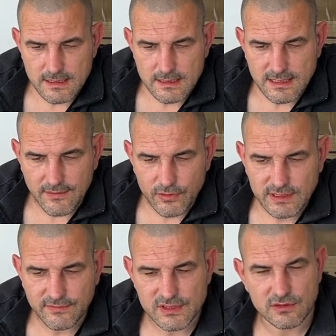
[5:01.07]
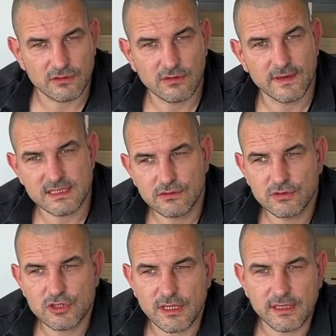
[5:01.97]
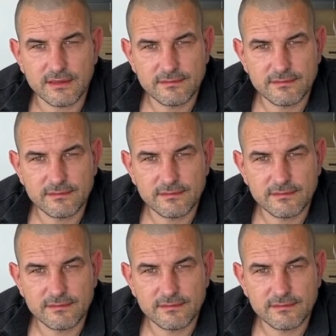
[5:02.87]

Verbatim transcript: da wird die Versottung quasi unterstellt.